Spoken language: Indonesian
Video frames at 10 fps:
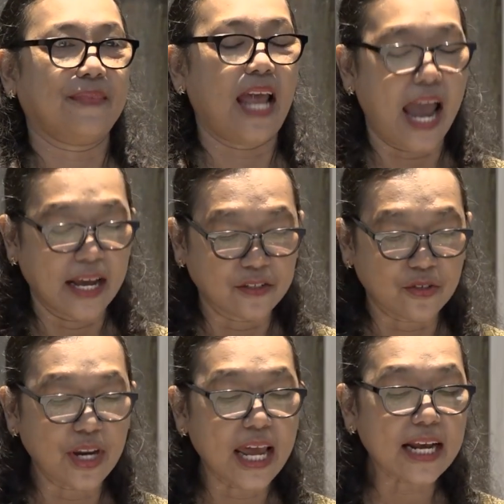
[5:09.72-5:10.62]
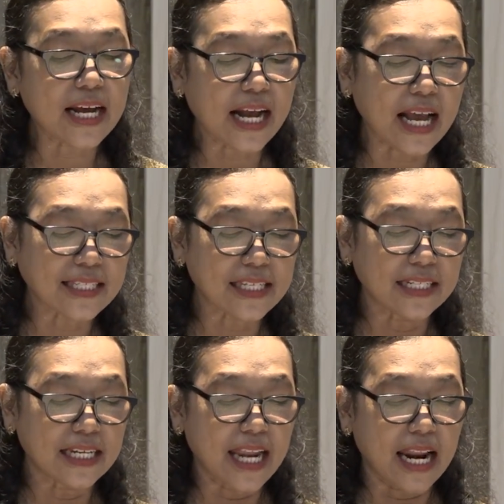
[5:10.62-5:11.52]
Nah, saudara kekasih
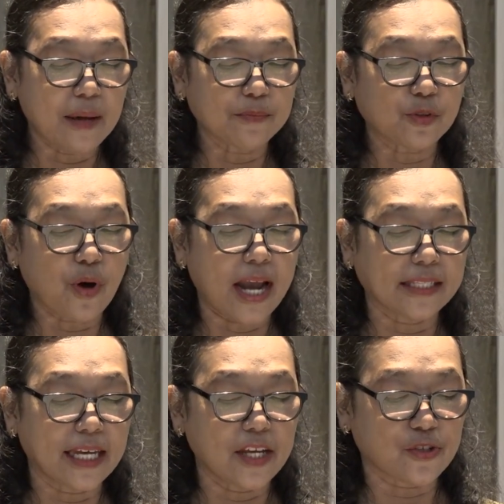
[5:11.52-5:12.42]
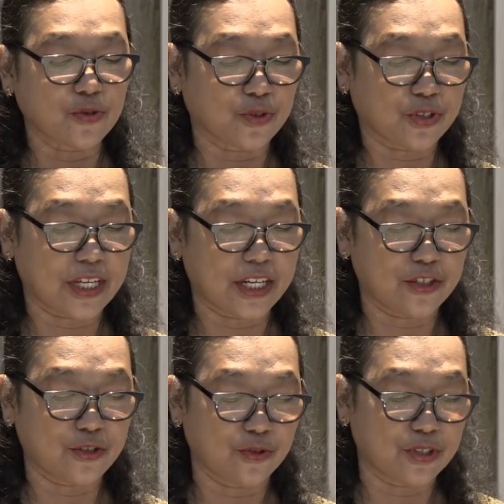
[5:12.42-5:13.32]
di dalam Tuhan Yesus
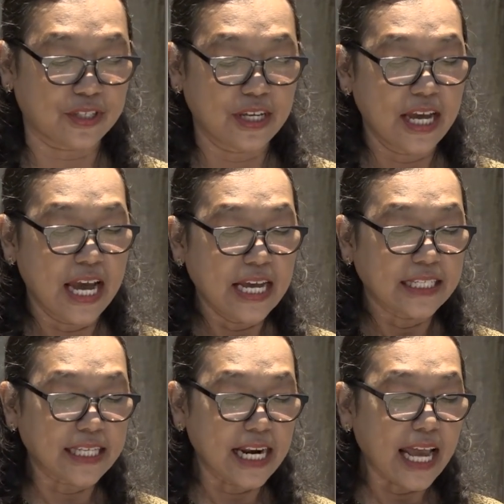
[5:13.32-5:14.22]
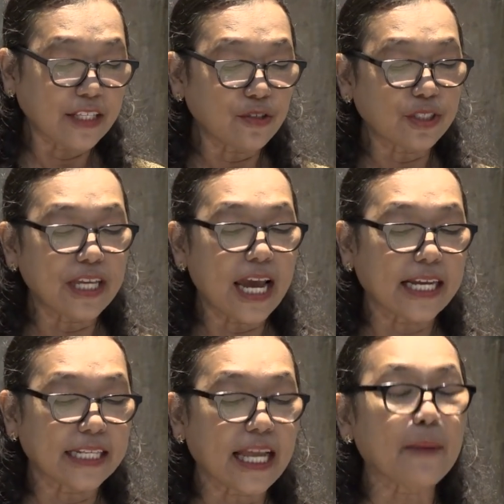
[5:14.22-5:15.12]
Kristus, selanjutnya
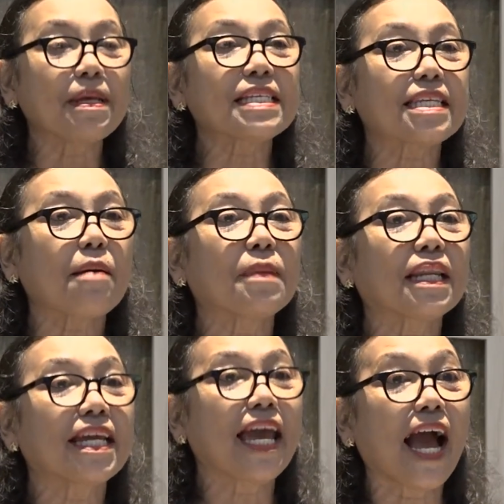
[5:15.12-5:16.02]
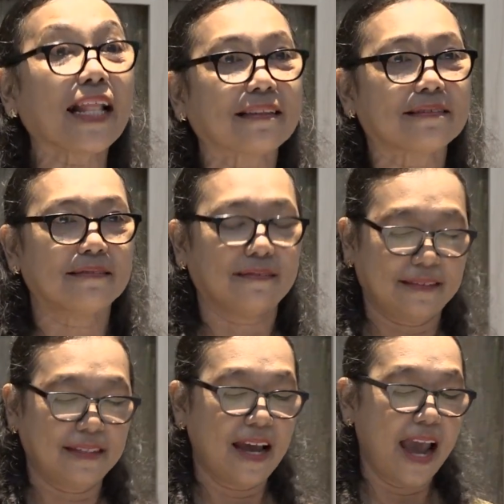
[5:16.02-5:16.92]
kita bisa melihat
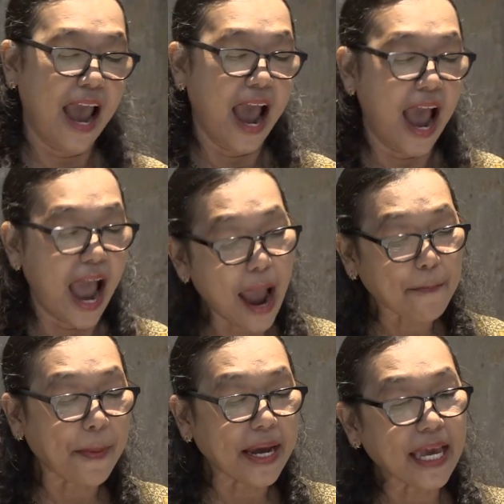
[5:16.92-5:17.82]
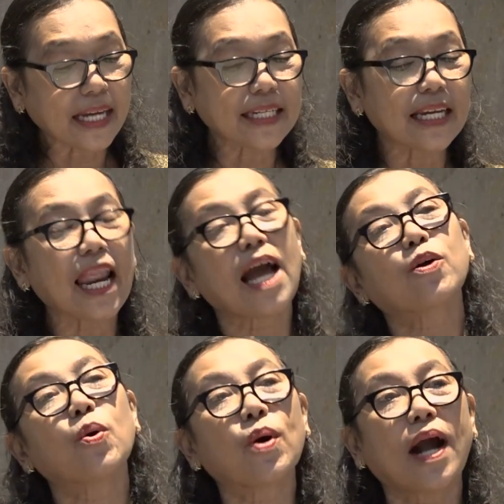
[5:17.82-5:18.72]
apa yang
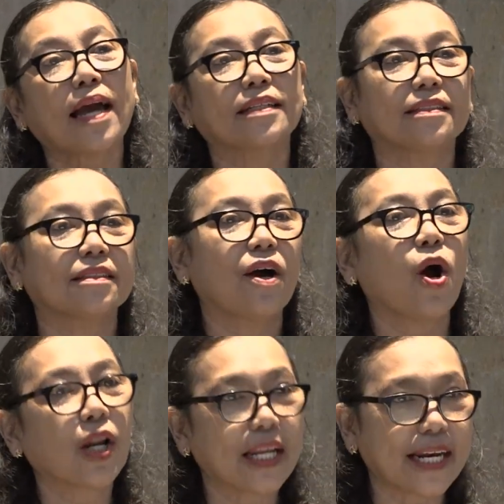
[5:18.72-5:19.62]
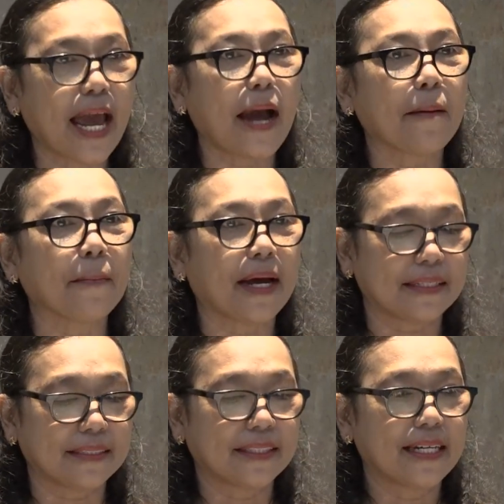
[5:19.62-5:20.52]
dilakukan oleh
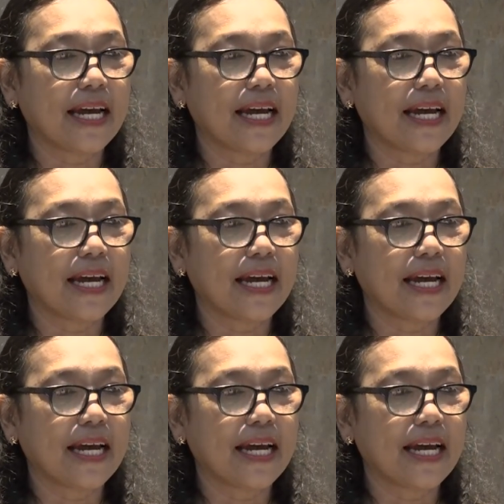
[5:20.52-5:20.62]
Naaman.